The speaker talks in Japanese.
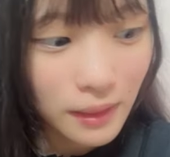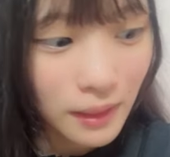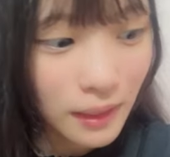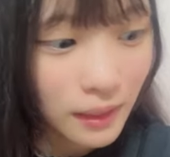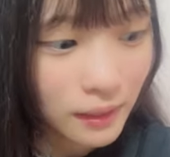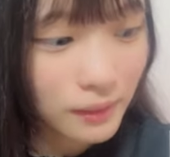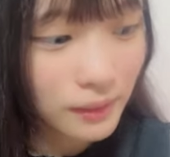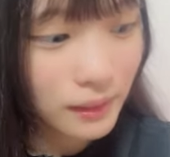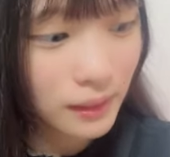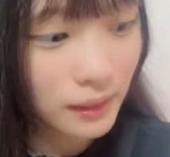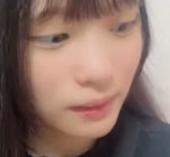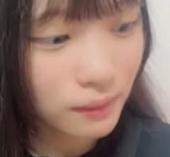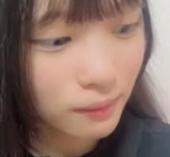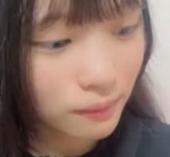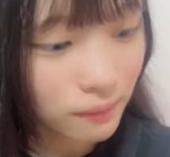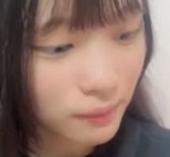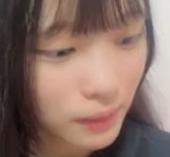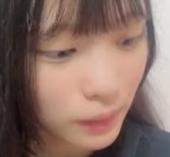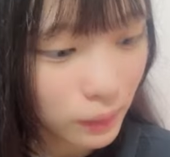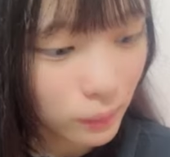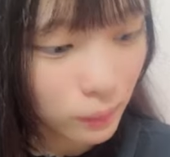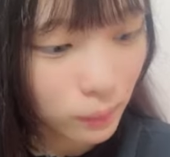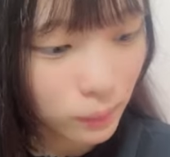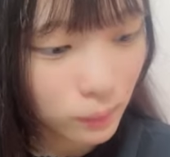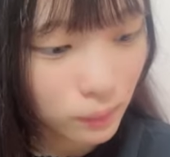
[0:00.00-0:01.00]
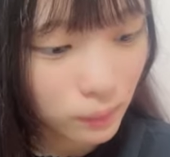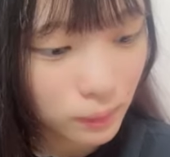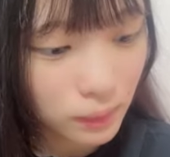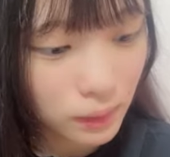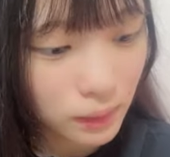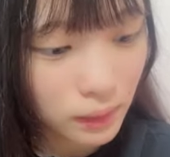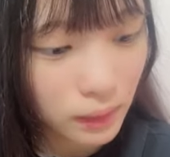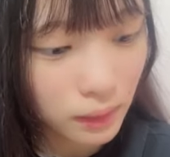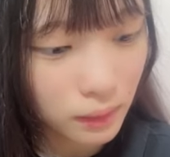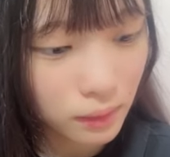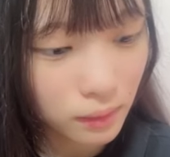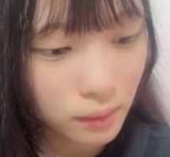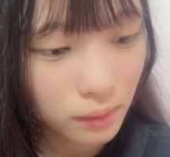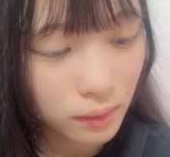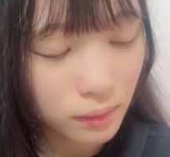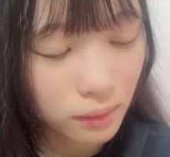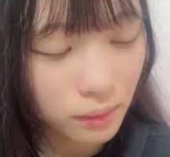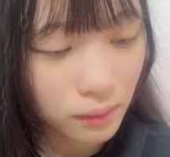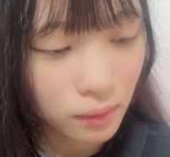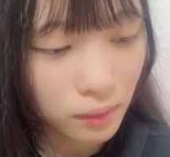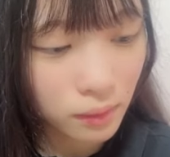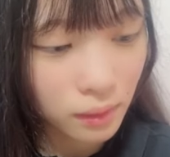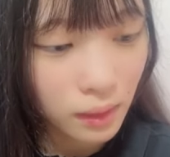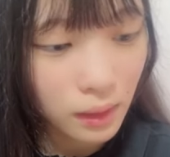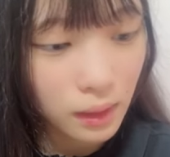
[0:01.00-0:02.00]
あとね今日結局着てく
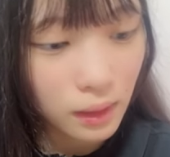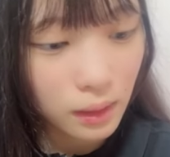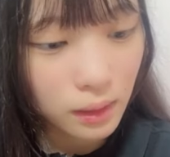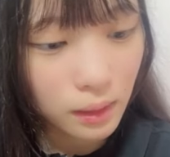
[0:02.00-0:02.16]
の